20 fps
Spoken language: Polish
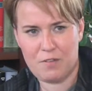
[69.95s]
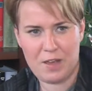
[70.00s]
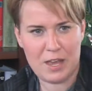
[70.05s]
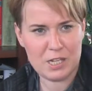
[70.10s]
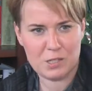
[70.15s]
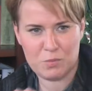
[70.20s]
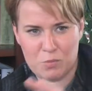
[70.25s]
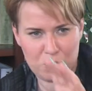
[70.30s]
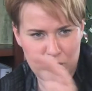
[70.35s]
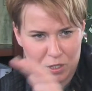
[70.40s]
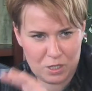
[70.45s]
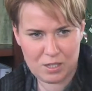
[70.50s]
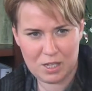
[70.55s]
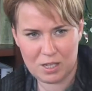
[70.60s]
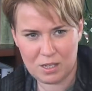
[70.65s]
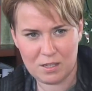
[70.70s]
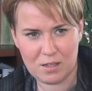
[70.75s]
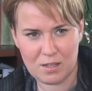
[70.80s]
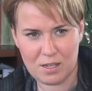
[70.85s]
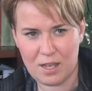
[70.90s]
Facebook i
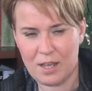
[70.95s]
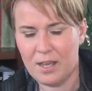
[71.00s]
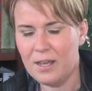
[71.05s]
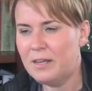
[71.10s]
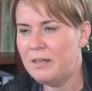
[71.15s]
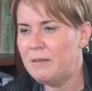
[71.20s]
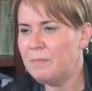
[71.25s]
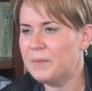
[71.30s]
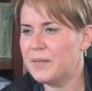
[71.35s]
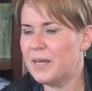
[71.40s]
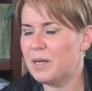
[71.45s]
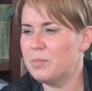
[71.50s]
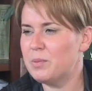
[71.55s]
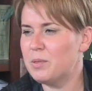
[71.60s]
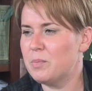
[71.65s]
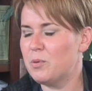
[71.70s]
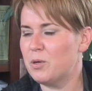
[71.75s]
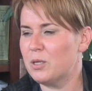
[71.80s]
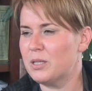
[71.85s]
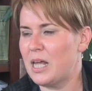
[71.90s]
te inne
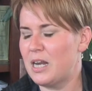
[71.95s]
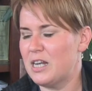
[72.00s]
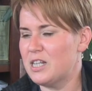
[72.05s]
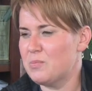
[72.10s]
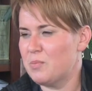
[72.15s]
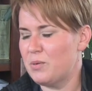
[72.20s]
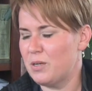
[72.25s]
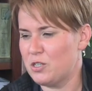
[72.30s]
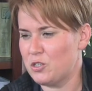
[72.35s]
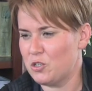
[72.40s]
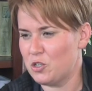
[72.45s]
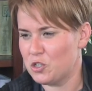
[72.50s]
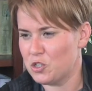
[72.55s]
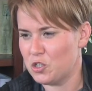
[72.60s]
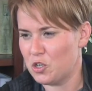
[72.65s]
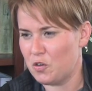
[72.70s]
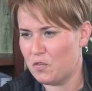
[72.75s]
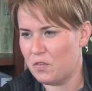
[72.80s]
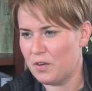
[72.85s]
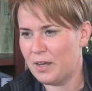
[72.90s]
jakby portale
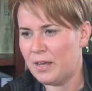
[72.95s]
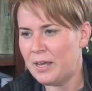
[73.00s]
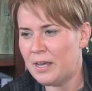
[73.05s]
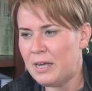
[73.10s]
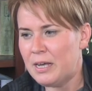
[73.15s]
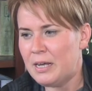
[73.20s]
społecznościowe.